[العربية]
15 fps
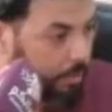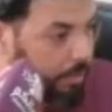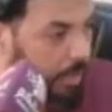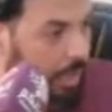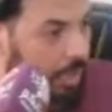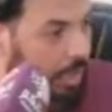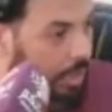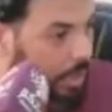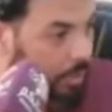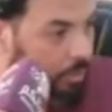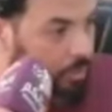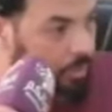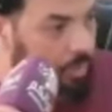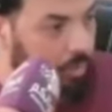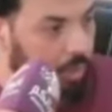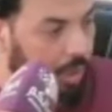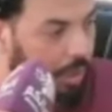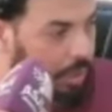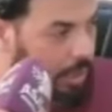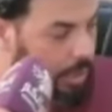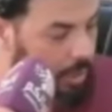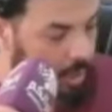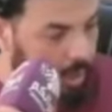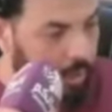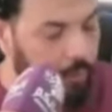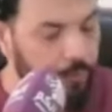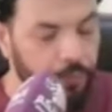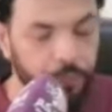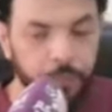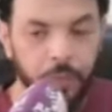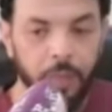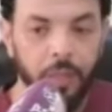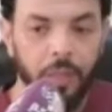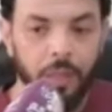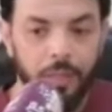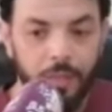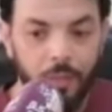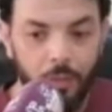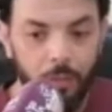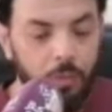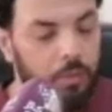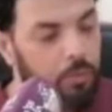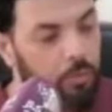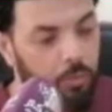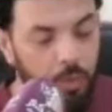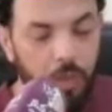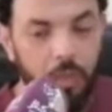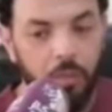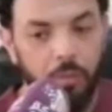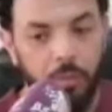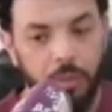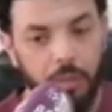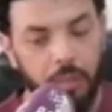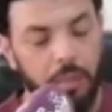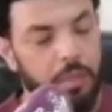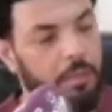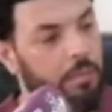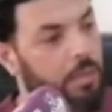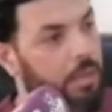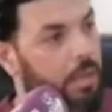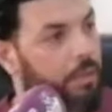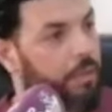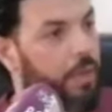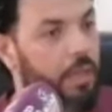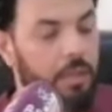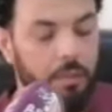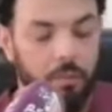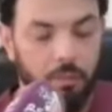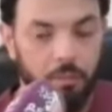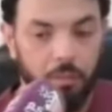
بدات كتغوت وطاحت هنا تغوت والو وتنحجم سخفات